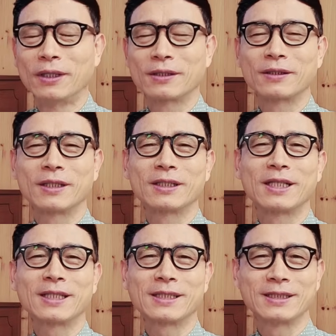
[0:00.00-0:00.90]
그런데 그
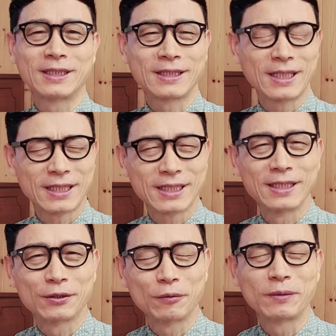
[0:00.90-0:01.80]
당시 이제
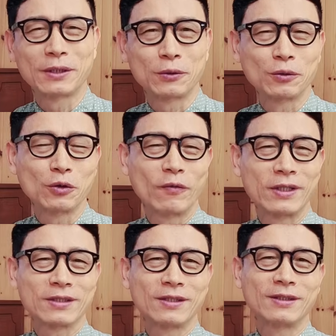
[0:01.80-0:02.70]
스타킹을 좀 이제 종종
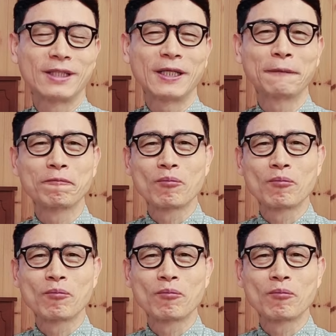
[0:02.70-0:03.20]
봤었는데